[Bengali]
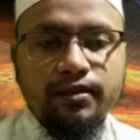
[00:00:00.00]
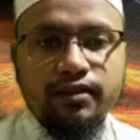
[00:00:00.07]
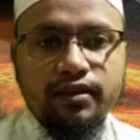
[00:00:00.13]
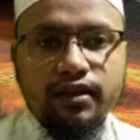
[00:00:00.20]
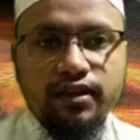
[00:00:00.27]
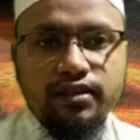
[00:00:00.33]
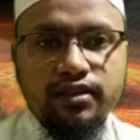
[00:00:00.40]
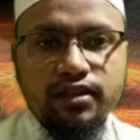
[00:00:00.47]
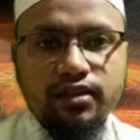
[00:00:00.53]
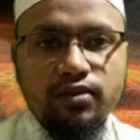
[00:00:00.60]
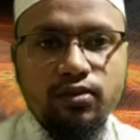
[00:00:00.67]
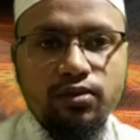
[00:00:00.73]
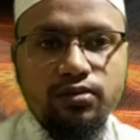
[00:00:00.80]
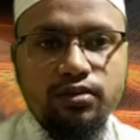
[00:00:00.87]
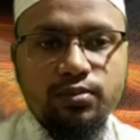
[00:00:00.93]
একটি
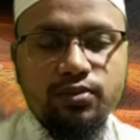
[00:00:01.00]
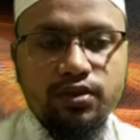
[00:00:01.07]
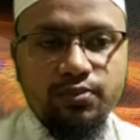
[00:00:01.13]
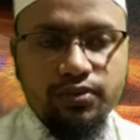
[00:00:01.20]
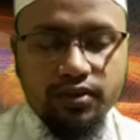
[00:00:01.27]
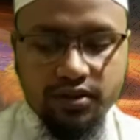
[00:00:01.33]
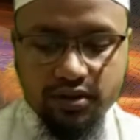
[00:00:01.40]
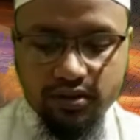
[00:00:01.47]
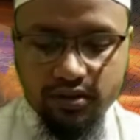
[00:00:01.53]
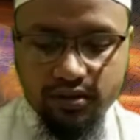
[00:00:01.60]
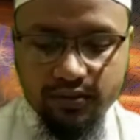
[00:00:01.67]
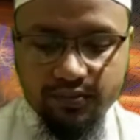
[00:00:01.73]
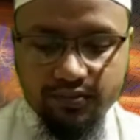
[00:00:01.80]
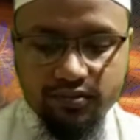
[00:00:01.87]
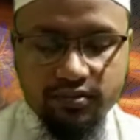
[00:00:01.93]
গুরুত্বপূর্ণ প্রশ্ন
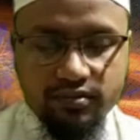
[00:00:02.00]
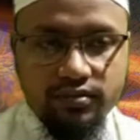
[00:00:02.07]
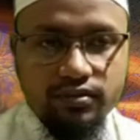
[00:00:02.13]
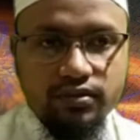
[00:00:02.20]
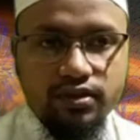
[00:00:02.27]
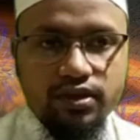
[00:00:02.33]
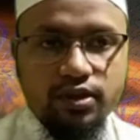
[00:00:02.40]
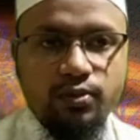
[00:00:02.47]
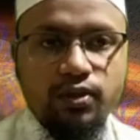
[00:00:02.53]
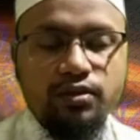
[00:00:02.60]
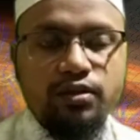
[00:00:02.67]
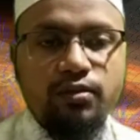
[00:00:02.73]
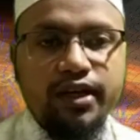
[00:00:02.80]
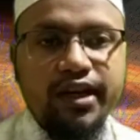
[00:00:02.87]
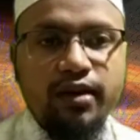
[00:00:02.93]
যে
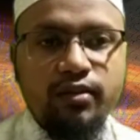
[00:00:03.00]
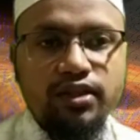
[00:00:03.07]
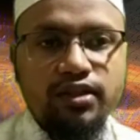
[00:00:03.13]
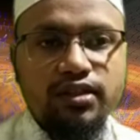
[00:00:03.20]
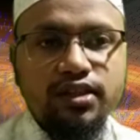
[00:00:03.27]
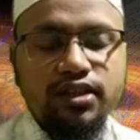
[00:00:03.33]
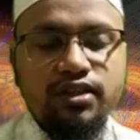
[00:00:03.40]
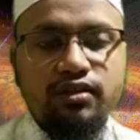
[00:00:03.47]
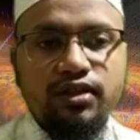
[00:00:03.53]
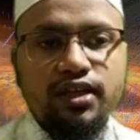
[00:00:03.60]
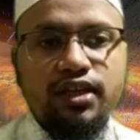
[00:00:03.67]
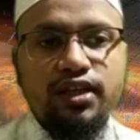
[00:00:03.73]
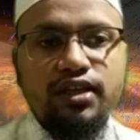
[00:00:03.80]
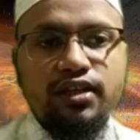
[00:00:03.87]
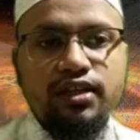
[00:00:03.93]
বর্তমানে আমাদের দেশে
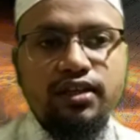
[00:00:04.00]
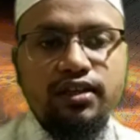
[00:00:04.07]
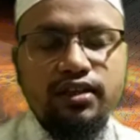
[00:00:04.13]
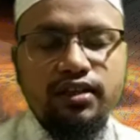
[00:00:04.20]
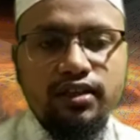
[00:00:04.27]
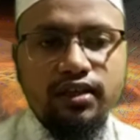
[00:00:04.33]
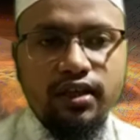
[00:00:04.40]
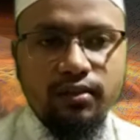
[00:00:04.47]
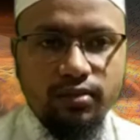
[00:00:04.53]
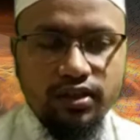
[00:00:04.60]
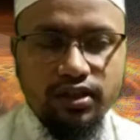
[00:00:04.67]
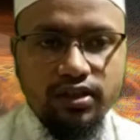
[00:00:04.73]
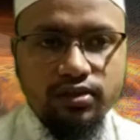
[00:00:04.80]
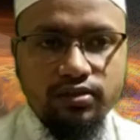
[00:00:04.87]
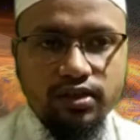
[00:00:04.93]
অনেকেই আমরা
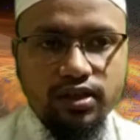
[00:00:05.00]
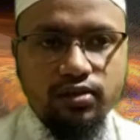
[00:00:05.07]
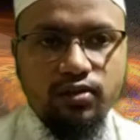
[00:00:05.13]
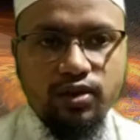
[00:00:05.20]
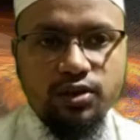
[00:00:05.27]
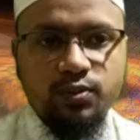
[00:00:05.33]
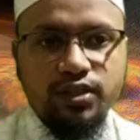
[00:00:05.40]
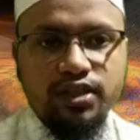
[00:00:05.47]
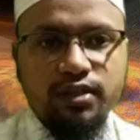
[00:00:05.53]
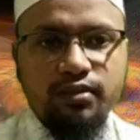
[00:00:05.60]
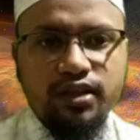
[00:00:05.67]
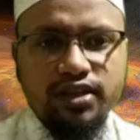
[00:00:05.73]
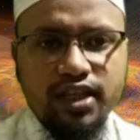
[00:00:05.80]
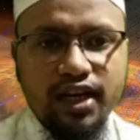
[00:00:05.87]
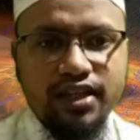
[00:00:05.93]
দেখি যদি কেউ কক্সবাজার বা
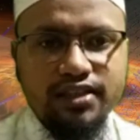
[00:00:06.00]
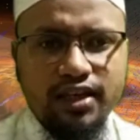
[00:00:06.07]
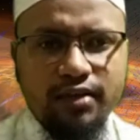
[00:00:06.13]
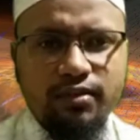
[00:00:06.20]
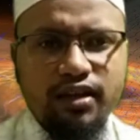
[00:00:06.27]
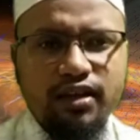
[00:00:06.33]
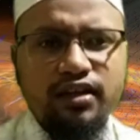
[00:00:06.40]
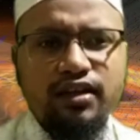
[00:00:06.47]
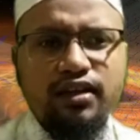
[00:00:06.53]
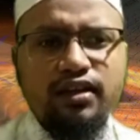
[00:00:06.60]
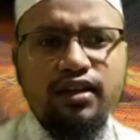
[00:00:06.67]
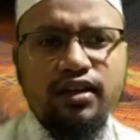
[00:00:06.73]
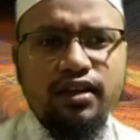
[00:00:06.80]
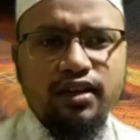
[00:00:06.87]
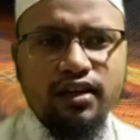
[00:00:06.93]
এই জায়গায় যায় বা
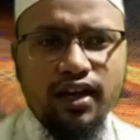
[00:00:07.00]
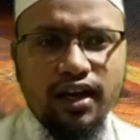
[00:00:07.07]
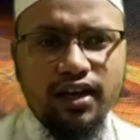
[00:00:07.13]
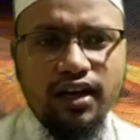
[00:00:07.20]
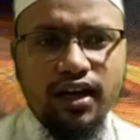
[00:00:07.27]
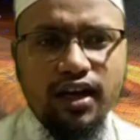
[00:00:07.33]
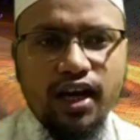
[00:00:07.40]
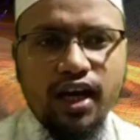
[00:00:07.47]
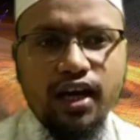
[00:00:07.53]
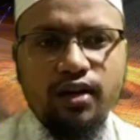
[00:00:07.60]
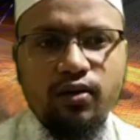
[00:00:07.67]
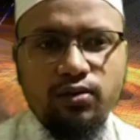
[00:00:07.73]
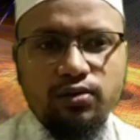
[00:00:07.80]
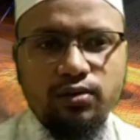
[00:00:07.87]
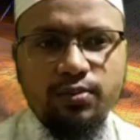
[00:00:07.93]
কাঁকড়া খায়
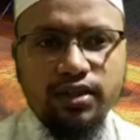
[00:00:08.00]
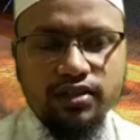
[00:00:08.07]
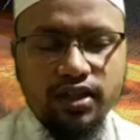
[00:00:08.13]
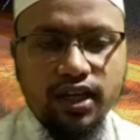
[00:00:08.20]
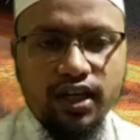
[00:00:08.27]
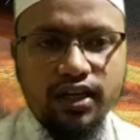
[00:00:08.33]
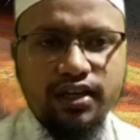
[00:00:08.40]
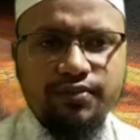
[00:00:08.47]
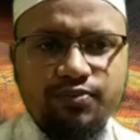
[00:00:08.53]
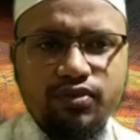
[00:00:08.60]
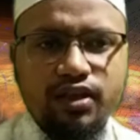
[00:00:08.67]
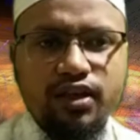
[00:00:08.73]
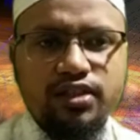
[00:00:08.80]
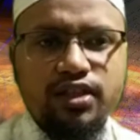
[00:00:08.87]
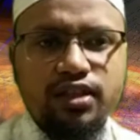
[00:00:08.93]
অক্টোপাস খায়
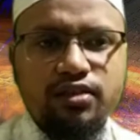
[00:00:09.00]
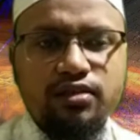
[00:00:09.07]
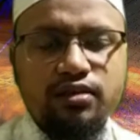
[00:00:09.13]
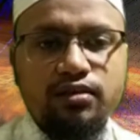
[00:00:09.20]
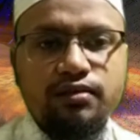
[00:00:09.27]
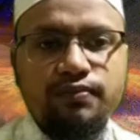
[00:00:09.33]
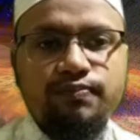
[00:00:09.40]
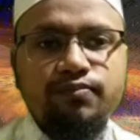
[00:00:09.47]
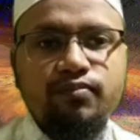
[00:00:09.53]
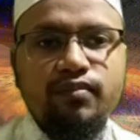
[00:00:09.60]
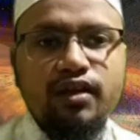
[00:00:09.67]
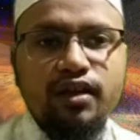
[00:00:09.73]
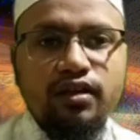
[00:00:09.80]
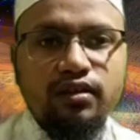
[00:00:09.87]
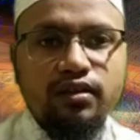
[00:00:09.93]
এই জাতীয়
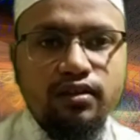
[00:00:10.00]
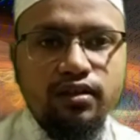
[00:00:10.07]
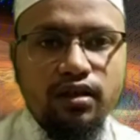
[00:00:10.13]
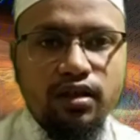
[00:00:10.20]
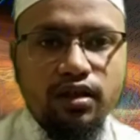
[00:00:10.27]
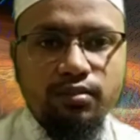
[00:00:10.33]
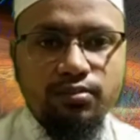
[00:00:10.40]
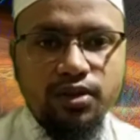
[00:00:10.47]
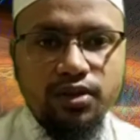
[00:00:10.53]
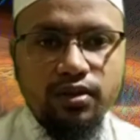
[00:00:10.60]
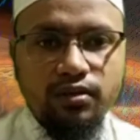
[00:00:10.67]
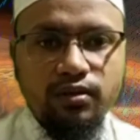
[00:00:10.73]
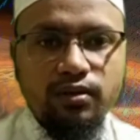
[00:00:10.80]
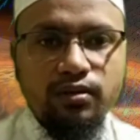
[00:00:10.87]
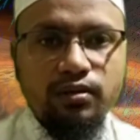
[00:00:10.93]

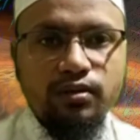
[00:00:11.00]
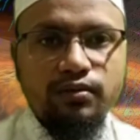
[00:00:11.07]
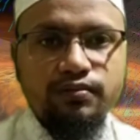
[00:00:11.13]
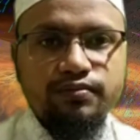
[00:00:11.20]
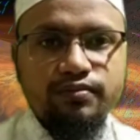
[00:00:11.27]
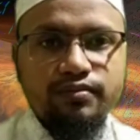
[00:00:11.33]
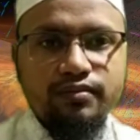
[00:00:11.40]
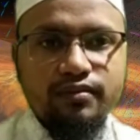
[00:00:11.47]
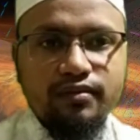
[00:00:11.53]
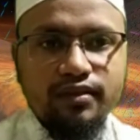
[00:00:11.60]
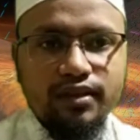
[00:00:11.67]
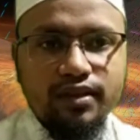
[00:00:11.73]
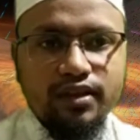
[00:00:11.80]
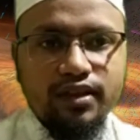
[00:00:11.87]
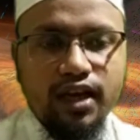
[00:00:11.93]
বিষয়গুলো
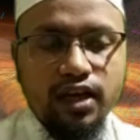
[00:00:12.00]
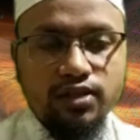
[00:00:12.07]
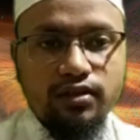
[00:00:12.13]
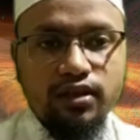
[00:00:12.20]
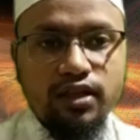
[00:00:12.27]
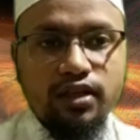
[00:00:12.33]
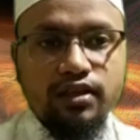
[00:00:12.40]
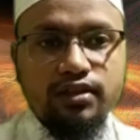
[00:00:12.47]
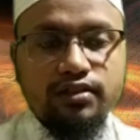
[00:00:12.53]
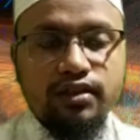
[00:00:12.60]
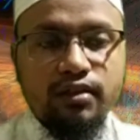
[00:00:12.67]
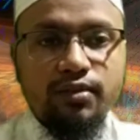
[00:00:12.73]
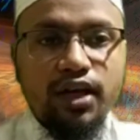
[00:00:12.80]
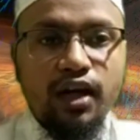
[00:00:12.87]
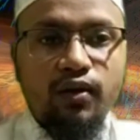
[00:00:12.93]
আসলে
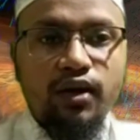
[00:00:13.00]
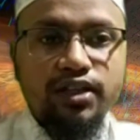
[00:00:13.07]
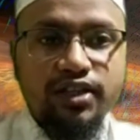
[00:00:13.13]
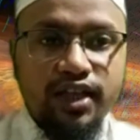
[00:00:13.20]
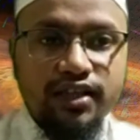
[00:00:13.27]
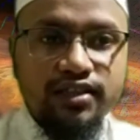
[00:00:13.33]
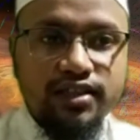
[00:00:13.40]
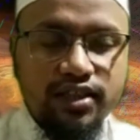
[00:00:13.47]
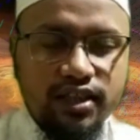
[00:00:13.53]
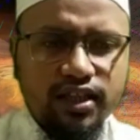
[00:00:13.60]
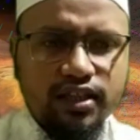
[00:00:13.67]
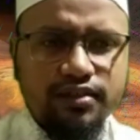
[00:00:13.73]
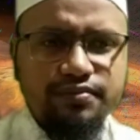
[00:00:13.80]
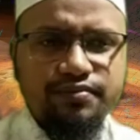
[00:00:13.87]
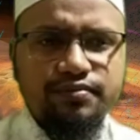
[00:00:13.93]
ইসলামে খাওয়া যায় কি না
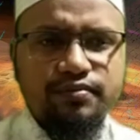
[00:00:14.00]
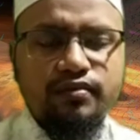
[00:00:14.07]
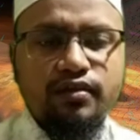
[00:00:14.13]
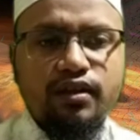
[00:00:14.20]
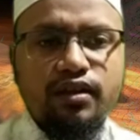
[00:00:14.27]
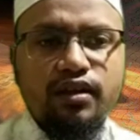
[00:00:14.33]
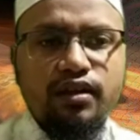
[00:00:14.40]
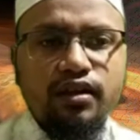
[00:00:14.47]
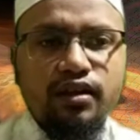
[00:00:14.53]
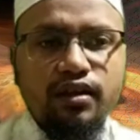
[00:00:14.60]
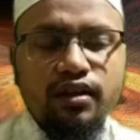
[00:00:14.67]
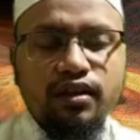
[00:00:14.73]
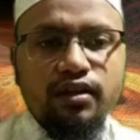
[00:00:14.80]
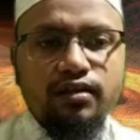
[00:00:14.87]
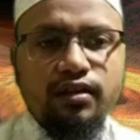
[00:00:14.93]

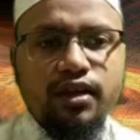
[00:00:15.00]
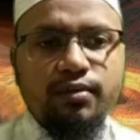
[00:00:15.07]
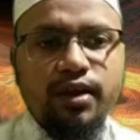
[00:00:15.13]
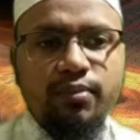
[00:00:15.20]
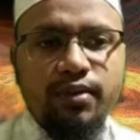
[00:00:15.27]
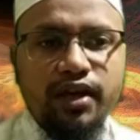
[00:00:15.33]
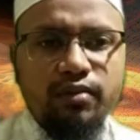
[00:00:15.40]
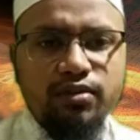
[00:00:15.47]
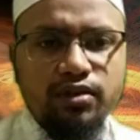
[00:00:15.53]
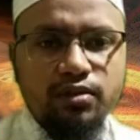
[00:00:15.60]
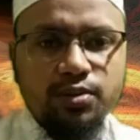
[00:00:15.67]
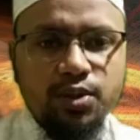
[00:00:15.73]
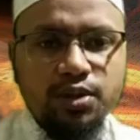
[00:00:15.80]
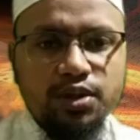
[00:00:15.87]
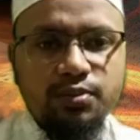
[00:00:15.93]
তো এ ব্যাপারে আমি
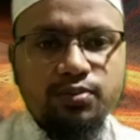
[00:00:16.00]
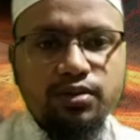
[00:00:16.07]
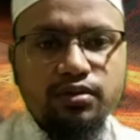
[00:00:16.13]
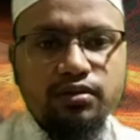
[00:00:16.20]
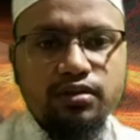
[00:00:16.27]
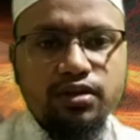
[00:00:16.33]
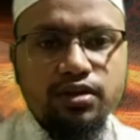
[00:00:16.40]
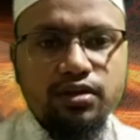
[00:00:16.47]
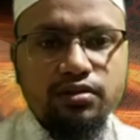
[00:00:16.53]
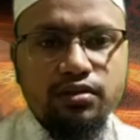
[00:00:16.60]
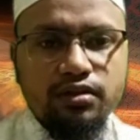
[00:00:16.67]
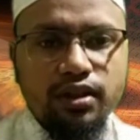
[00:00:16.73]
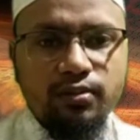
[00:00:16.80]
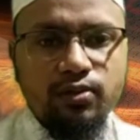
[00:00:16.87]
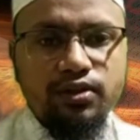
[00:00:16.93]
খুব সংক্ষিপ্ত কিছু
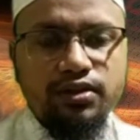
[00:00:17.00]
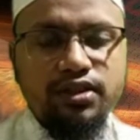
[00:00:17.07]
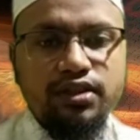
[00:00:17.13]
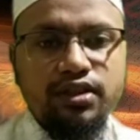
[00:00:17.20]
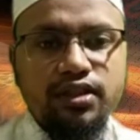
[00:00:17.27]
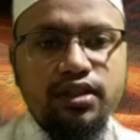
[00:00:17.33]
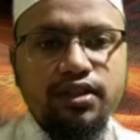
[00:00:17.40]
কথা বলছি যে